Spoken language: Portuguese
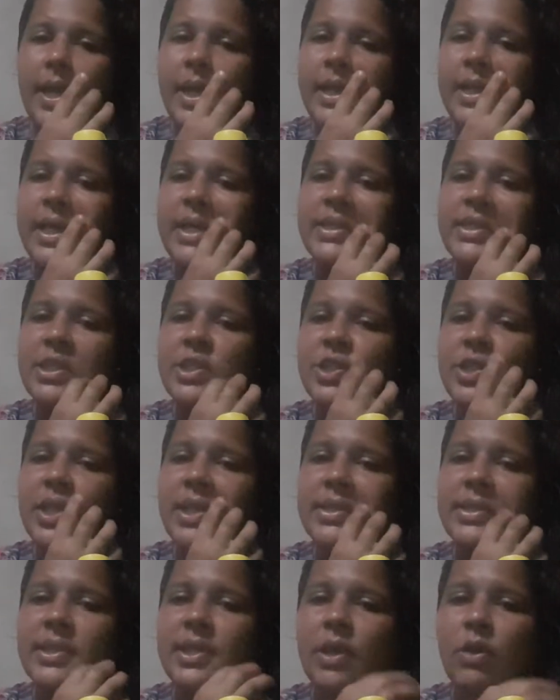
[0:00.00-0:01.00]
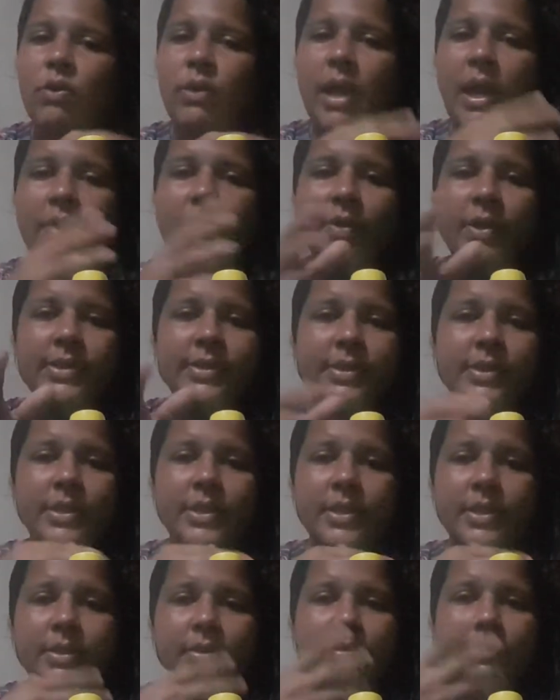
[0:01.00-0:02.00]
E nesses dias que eu lavo
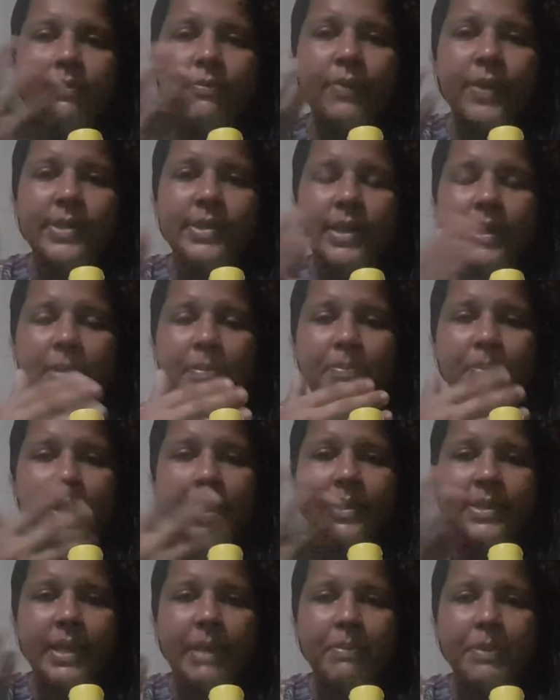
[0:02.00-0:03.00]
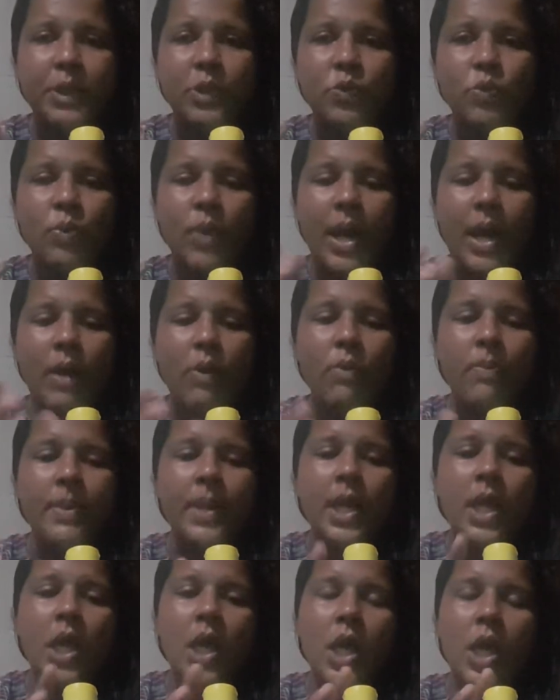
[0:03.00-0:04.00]
assim, faço a limpeza habitual,
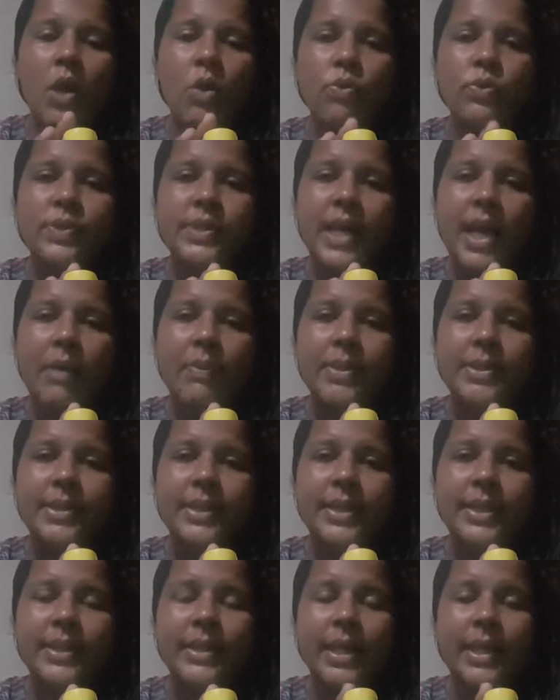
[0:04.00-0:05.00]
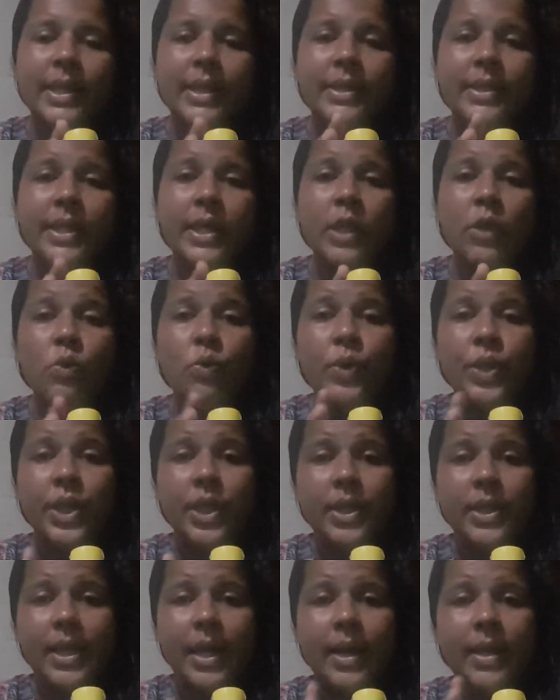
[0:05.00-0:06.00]
eu uso água sanitária
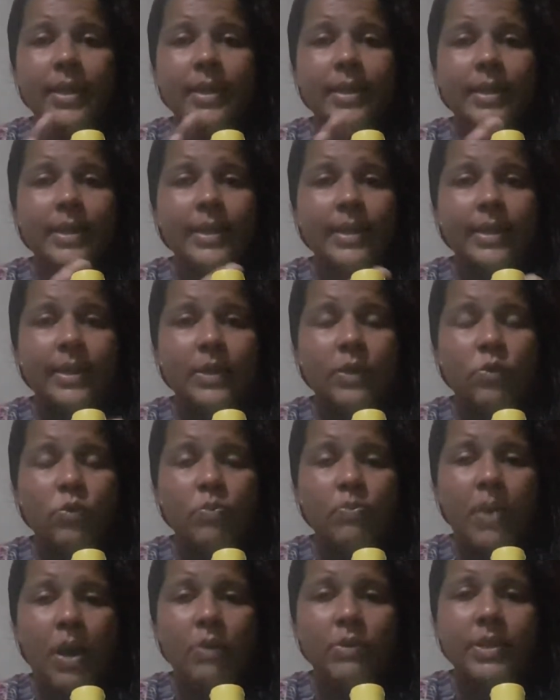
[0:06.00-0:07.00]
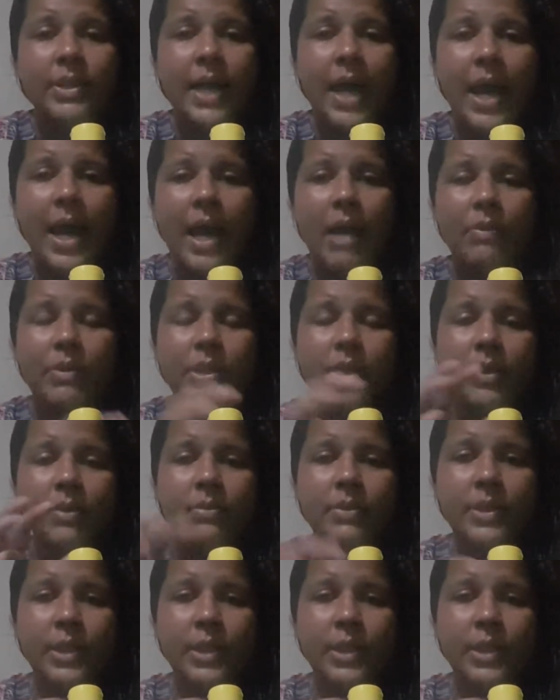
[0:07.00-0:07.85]
diluída no balde da água, né?